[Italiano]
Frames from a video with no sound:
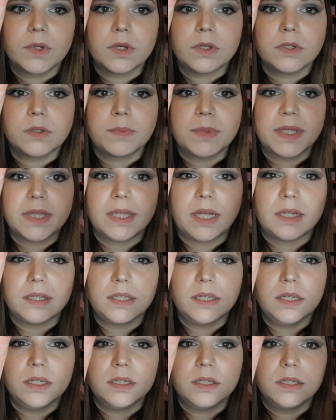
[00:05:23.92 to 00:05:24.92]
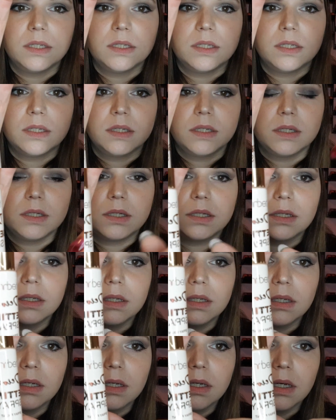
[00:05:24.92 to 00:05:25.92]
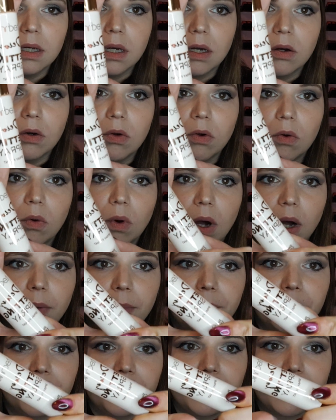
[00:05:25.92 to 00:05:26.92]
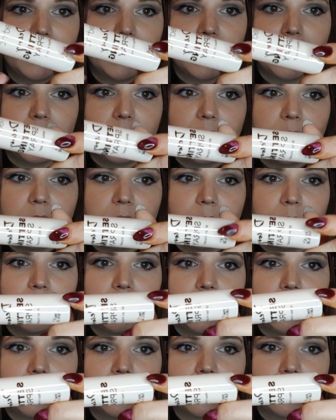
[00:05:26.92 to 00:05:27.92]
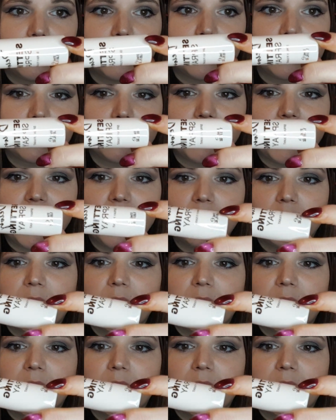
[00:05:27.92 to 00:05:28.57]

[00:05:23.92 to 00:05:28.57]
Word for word: Aspettate. Eccolo qua molto molto bello